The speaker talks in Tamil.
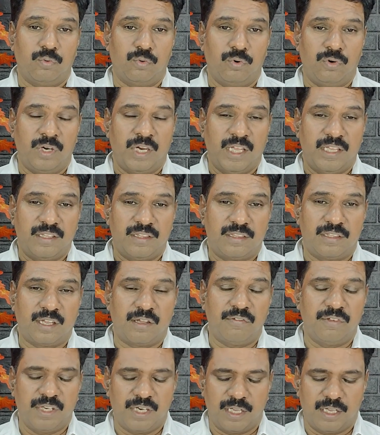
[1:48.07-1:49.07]
உன்னை
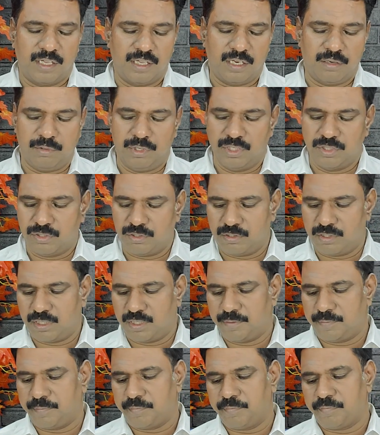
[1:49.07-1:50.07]
தவிர அப்படின்னு
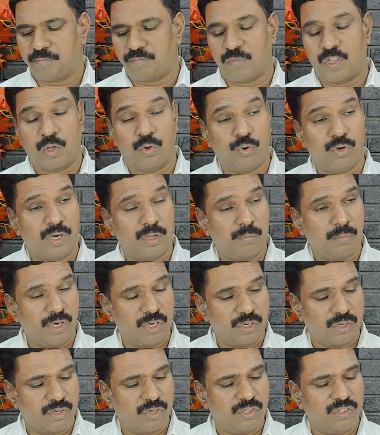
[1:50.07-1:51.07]
சொல்கிறான் உன்னை
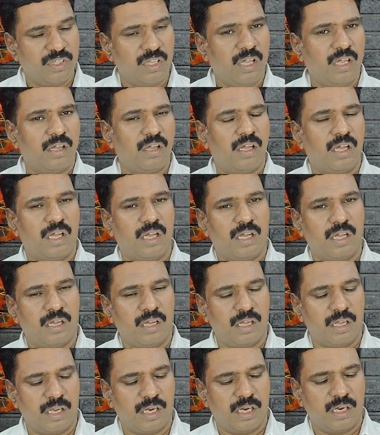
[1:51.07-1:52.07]
மட்டும்தான்
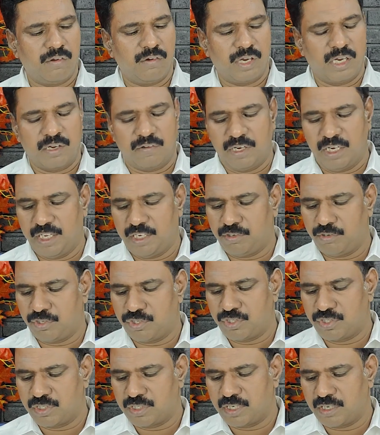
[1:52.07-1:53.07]
என்னை விலை விலைக்கு
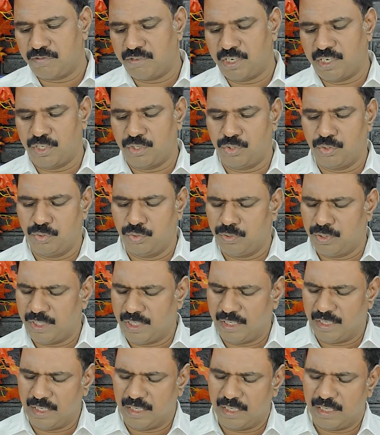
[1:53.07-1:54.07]
வச்சுருக்கார் வேறு எதுவும்
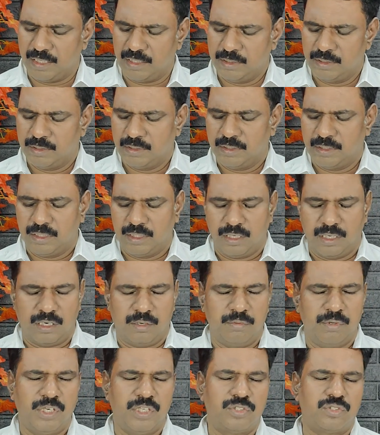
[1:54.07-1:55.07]
இல்லை
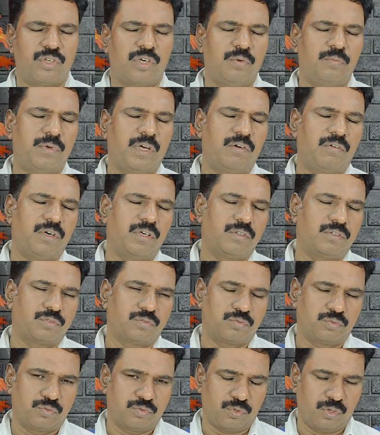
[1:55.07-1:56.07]
அப்படின்னு சொல்லும்போது அவள்
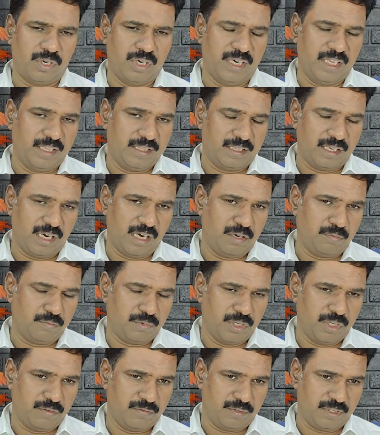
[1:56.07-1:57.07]
தொல்லை தாழ
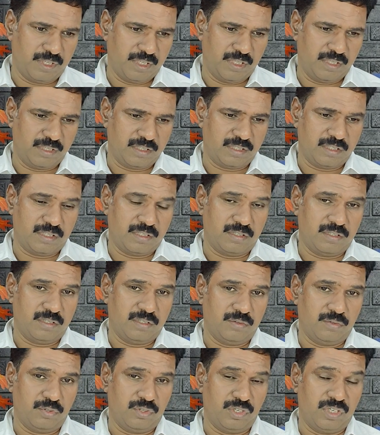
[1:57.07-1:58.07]
முடியவில்லை
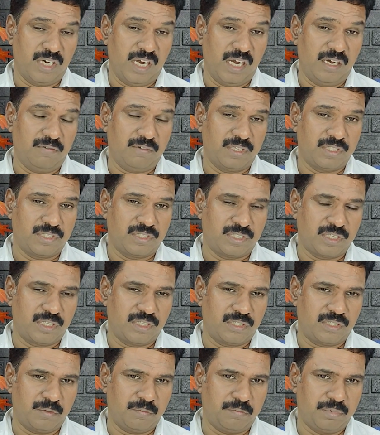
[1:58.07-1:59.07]
ஒரு நாள்
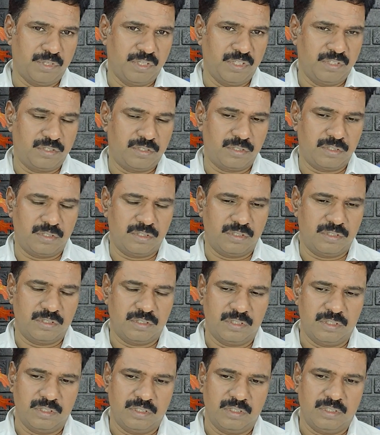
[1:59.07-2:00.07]
வஸ்திரத்தை பிடித்து
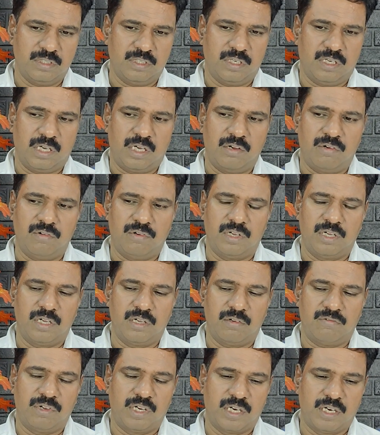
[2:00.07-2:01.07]
அவன்
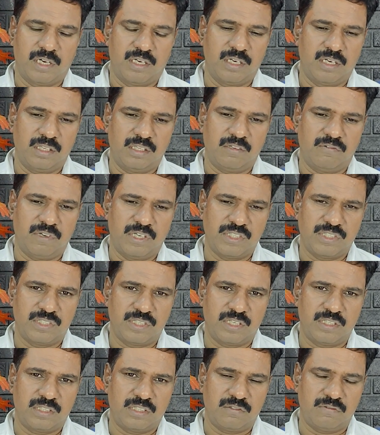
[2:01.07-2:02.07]
அவன் கட்டியிருந்த
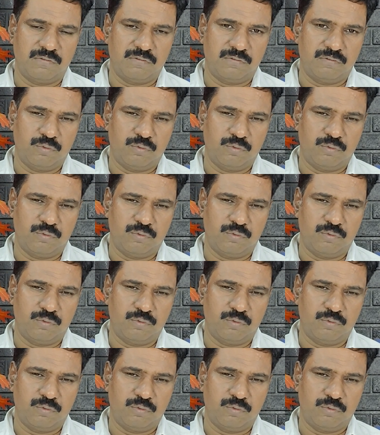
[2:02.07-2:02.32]
வஸ்திரத்தை